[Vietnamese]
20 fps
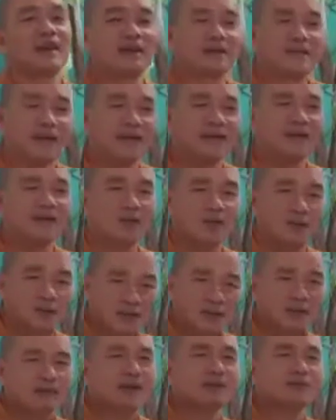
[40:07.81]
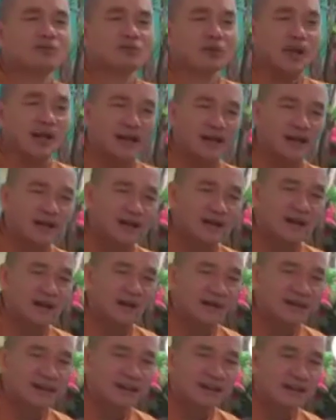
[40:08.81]
vị làm vậy, cúng xong đem xuống ăn,
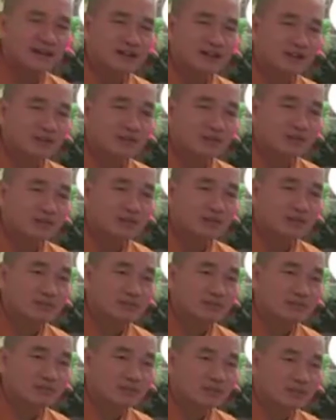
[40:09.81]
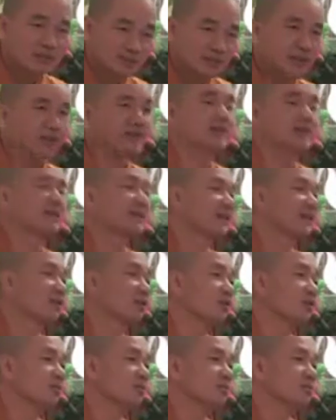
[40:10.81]
đúng không? Như vậy thì thầy
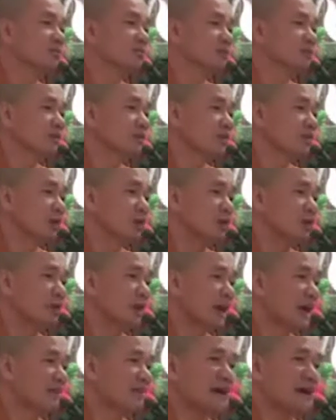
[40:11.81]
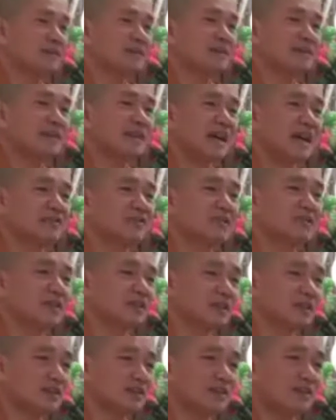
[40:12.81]
cúng. Còn cứ làm 3 miếng chao
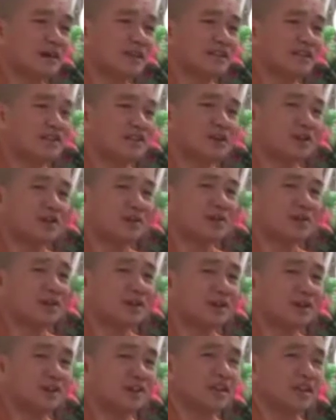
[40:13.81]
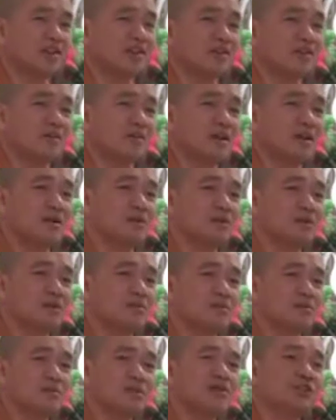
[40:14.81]
với 3 chén cơm đó thầy gõ mỏ
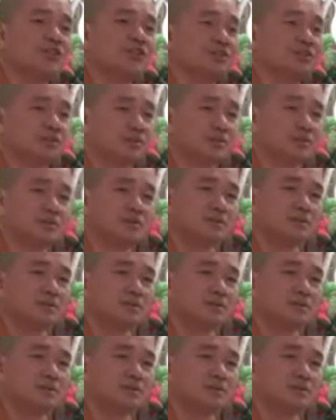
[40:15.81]
cúng nghỉ.